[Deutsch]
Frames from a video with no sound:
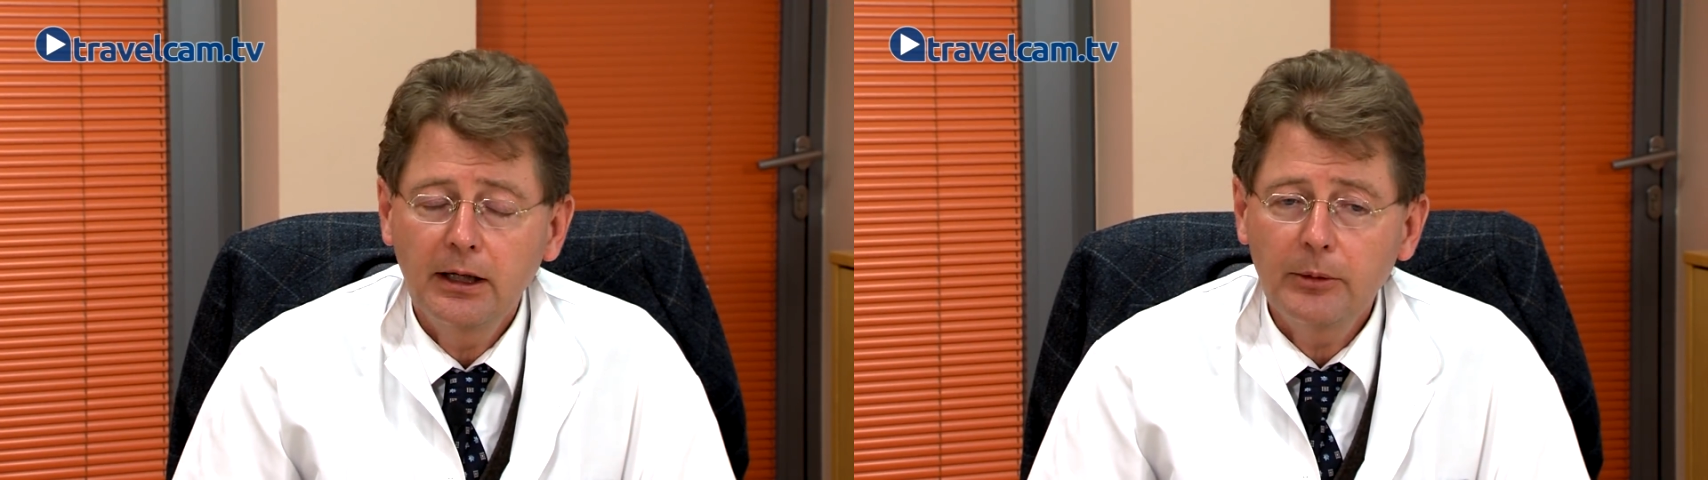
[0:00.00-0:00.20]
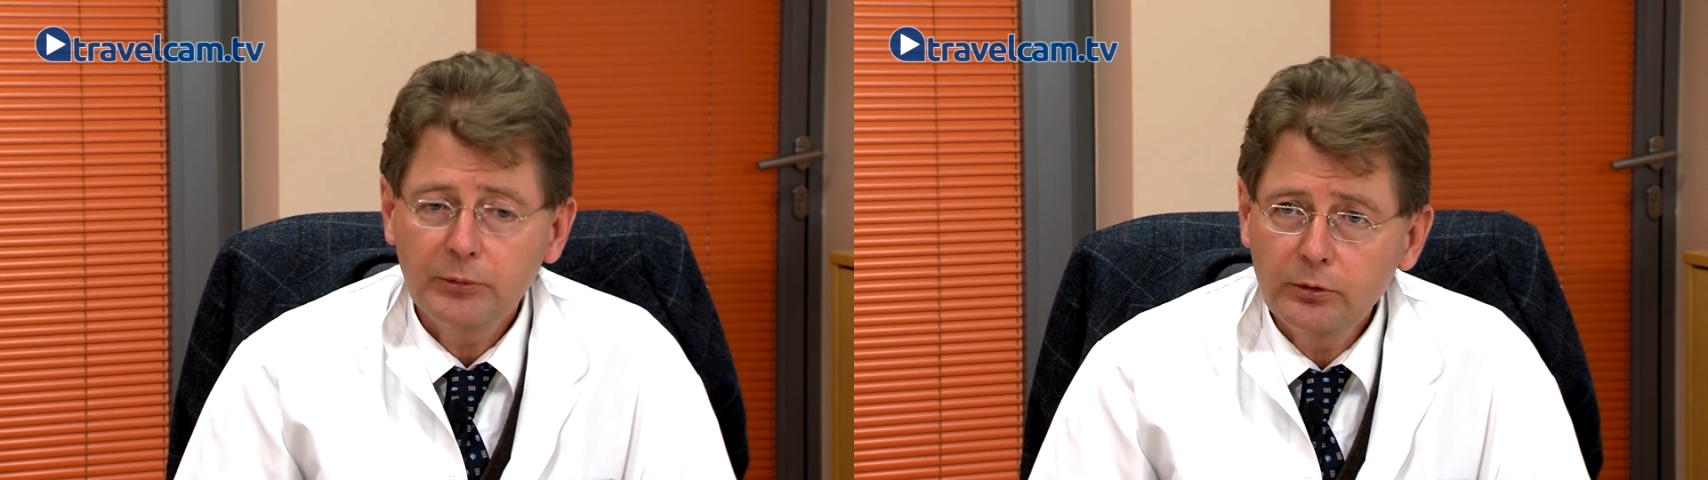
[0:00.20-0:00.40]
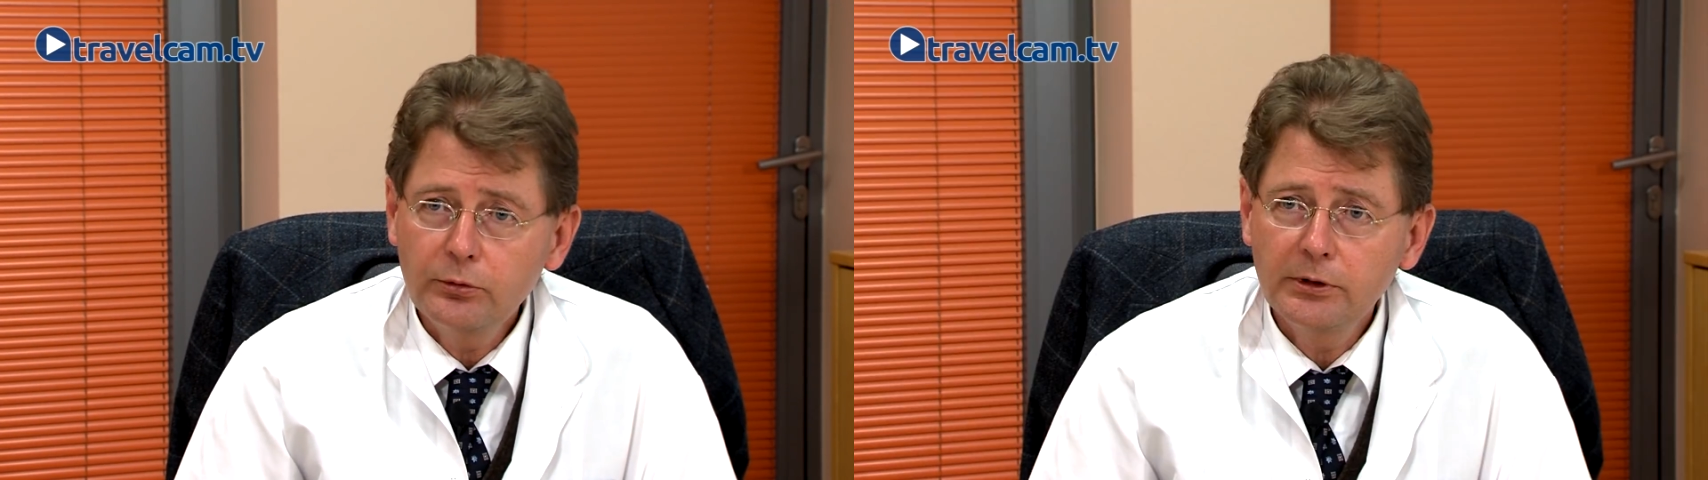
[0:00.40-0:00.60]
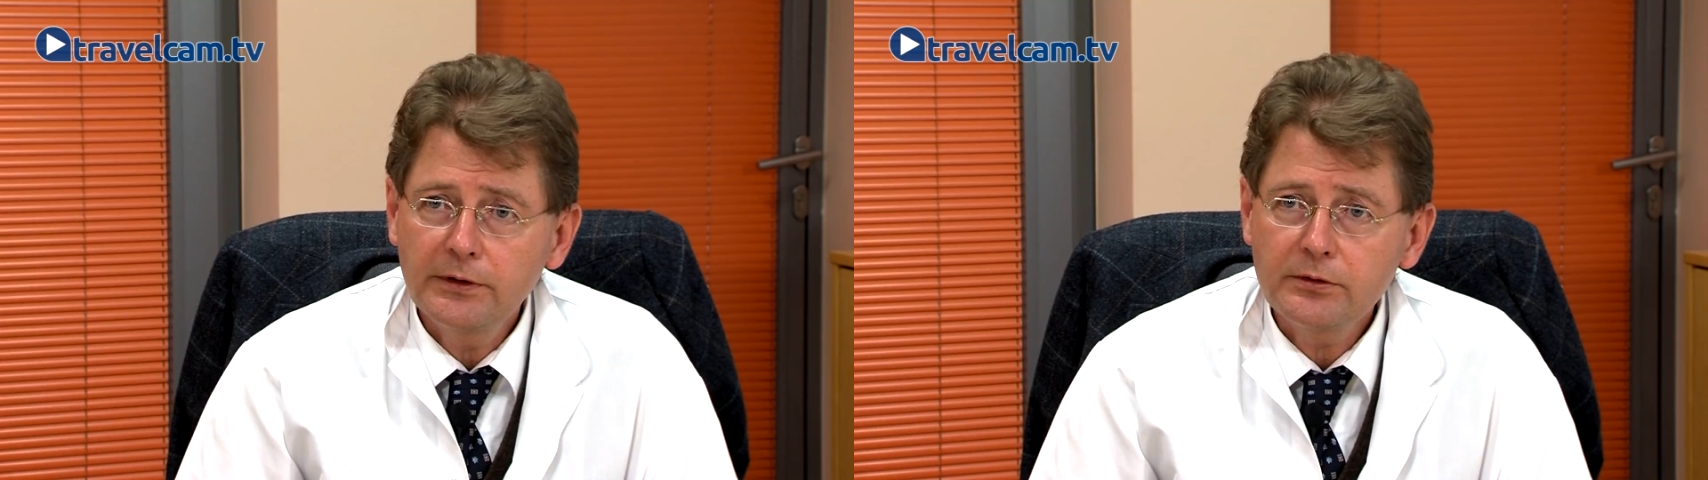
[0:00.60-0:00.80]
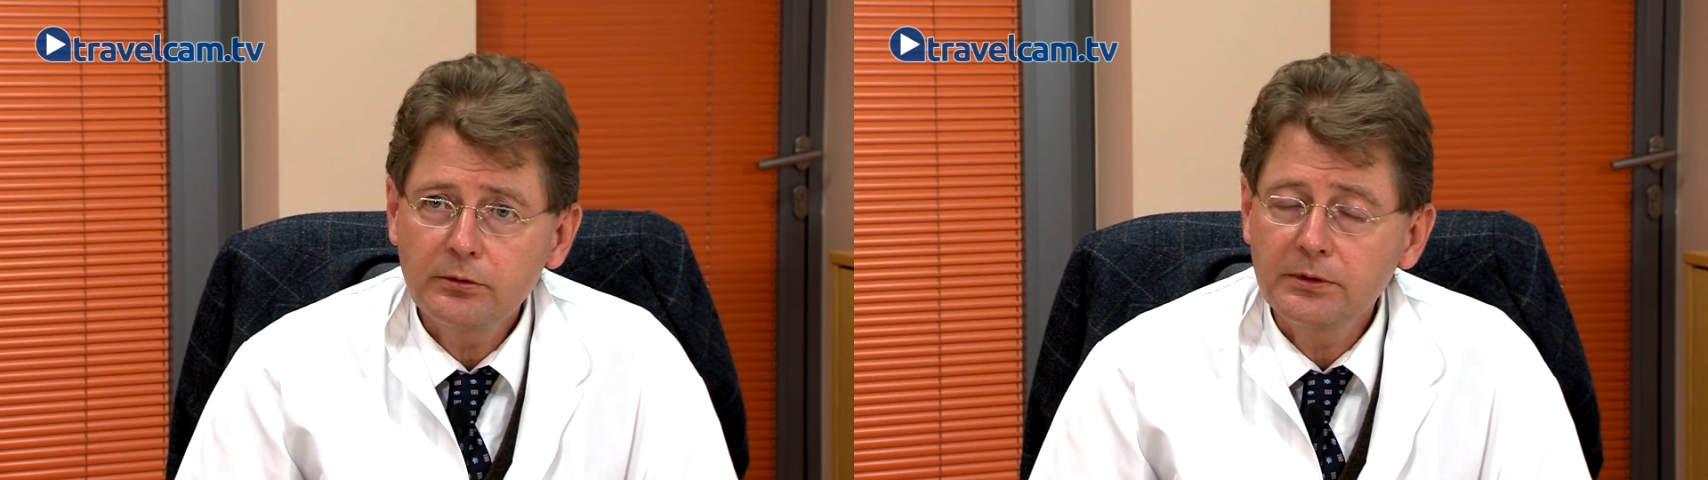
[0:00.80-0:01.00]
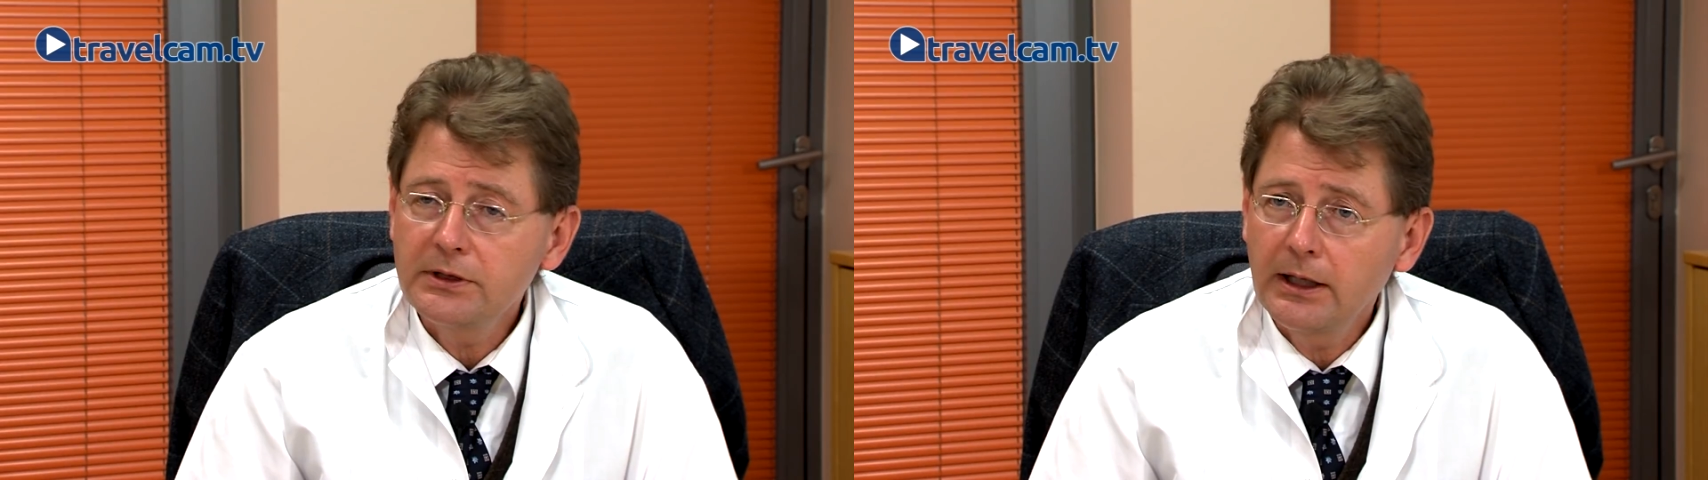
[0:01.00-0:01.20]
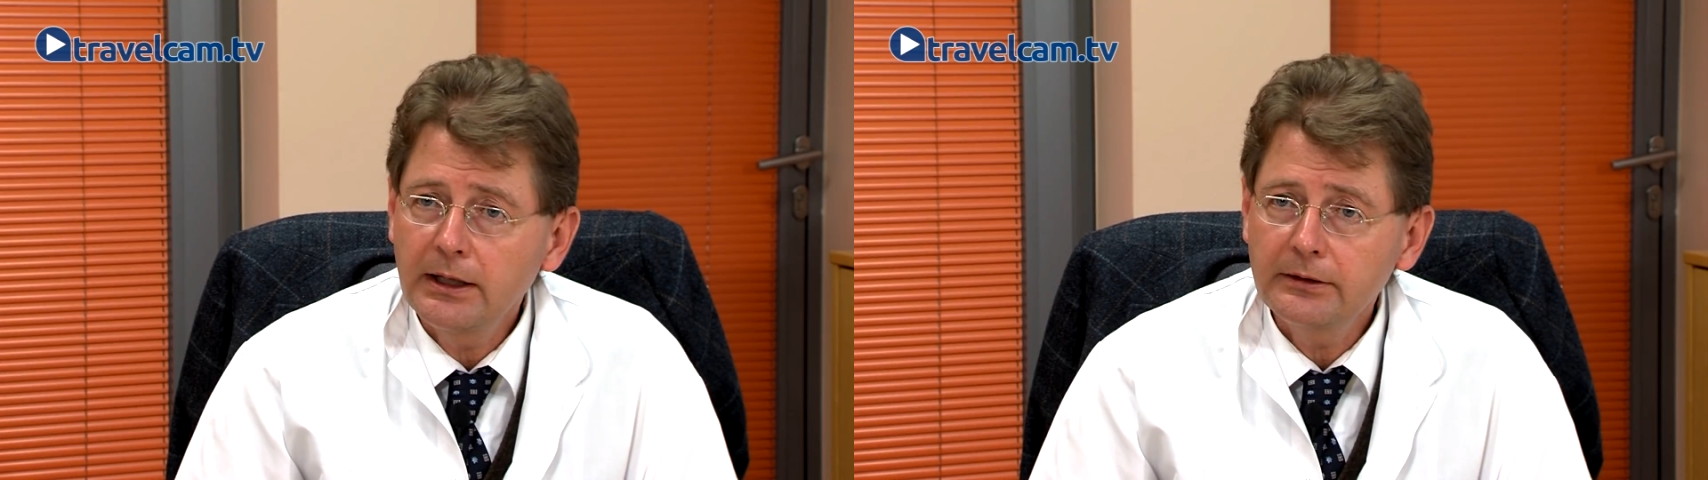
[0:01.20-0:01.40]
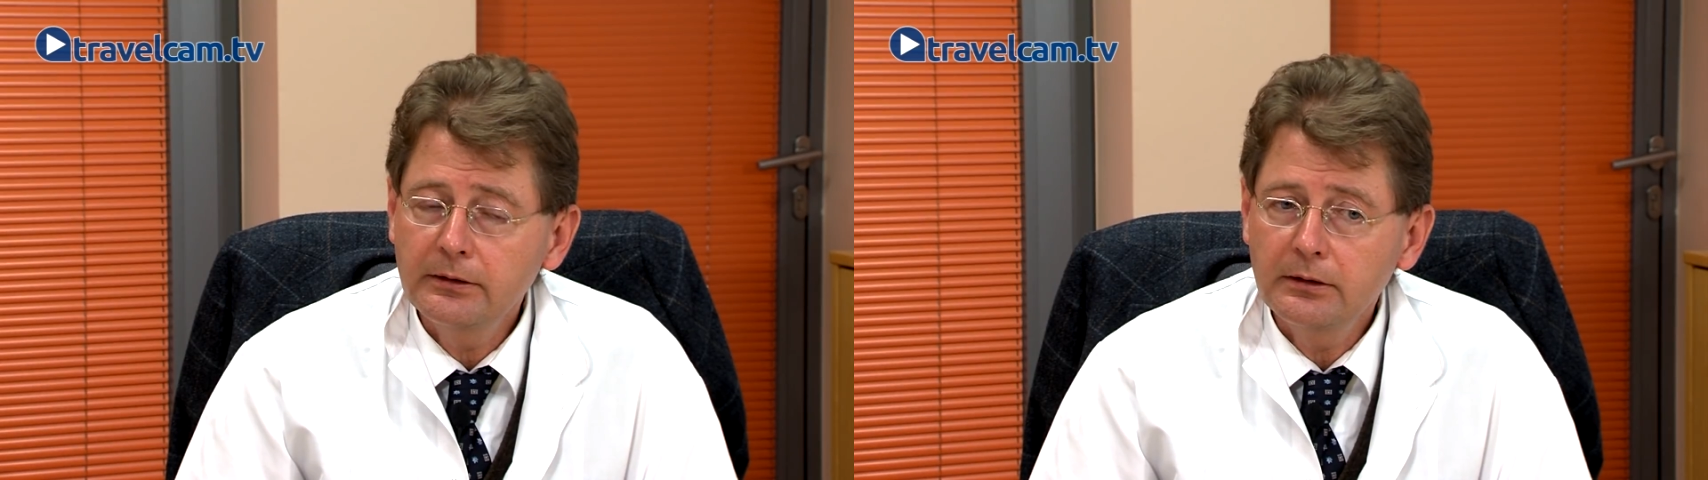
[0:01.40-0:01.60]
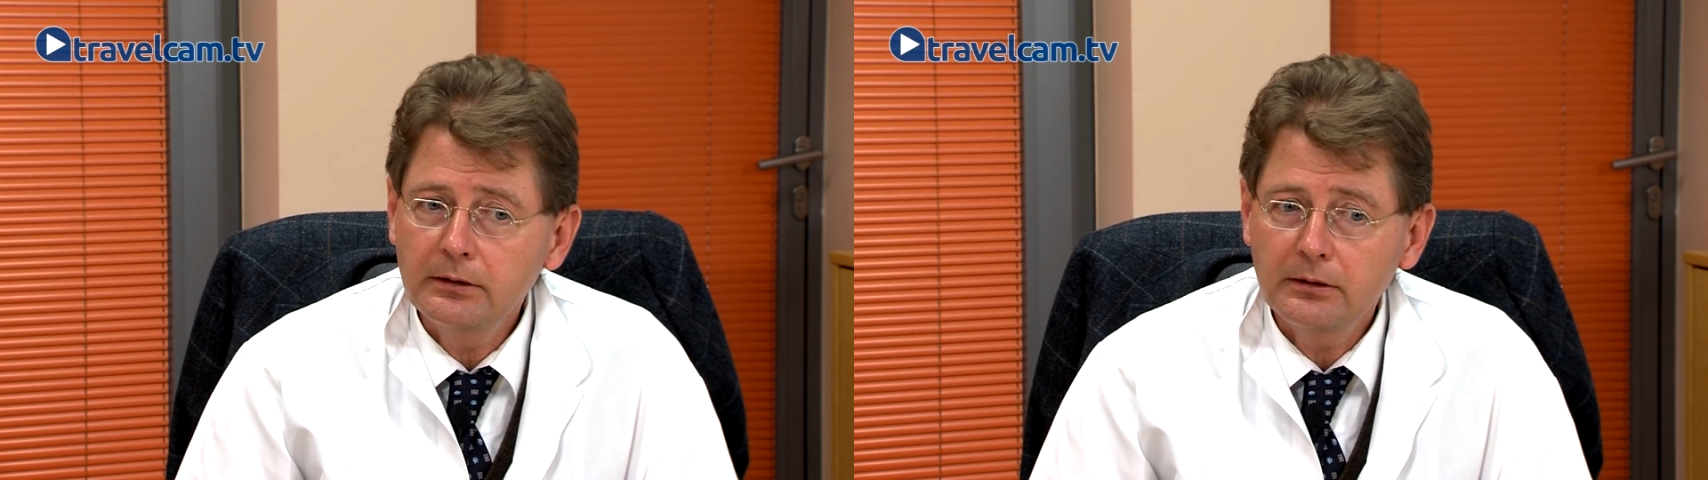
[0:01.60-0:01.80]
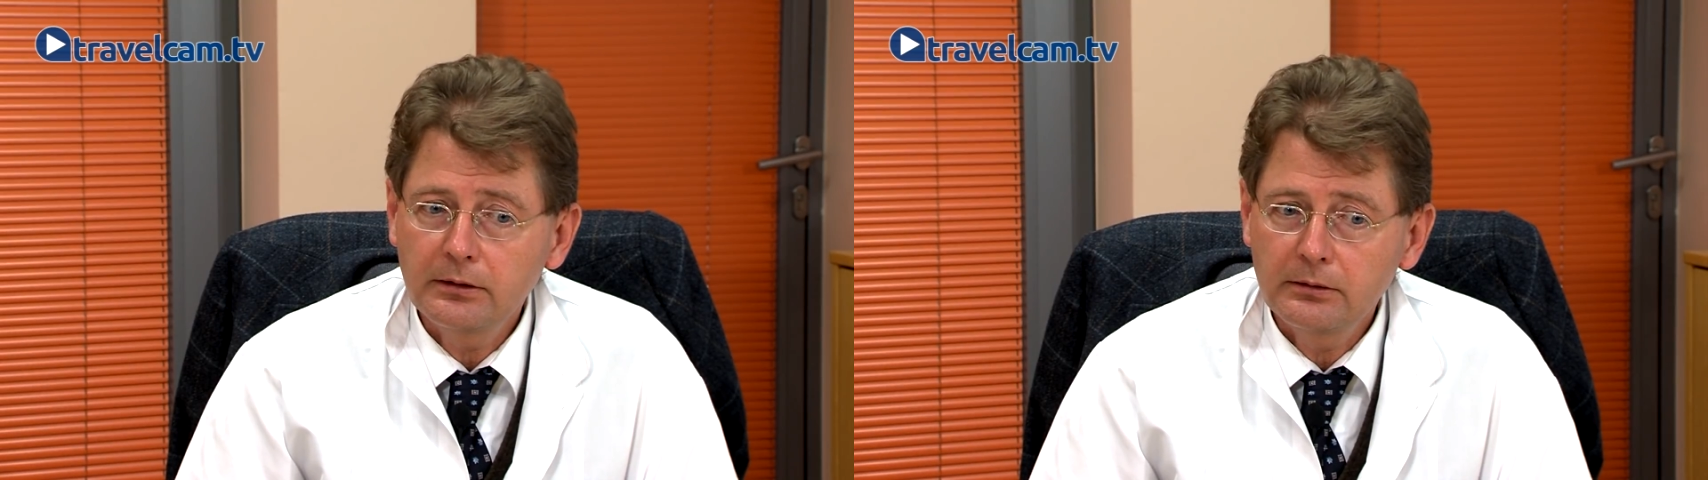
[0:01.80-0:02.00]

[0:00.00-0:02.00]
abgekürzt und Daten äh,